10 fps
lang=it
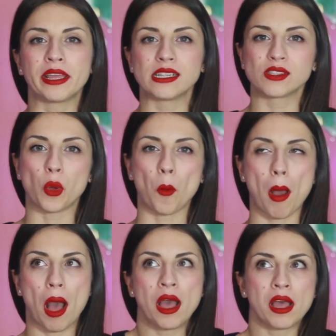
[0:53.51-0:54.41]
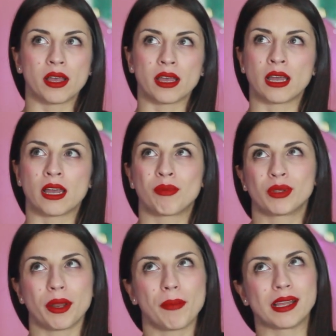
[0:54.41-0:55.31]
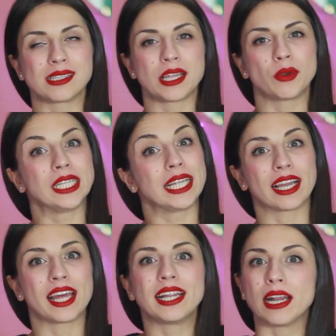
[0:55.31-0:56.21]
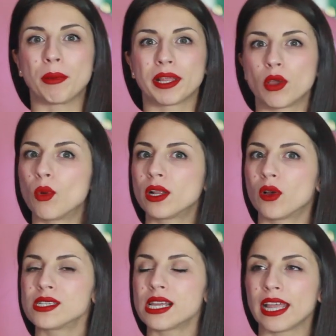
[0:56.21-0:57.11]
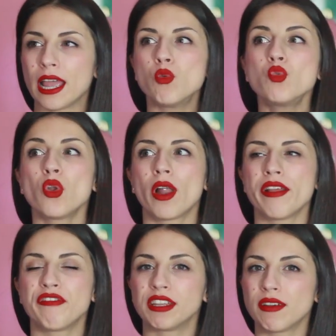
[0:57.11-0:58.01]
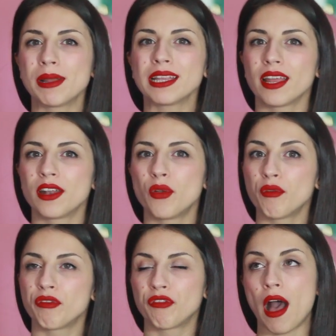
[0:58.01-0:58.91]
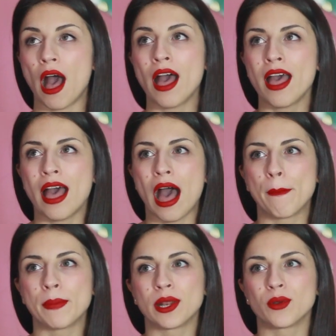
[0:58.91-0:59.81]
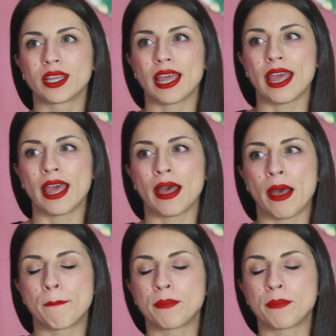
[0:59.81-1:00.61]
Insomma, eh, potrebbe essere un'idea carina perché è qualcosa che uno effettivamente non fa a meno che eh,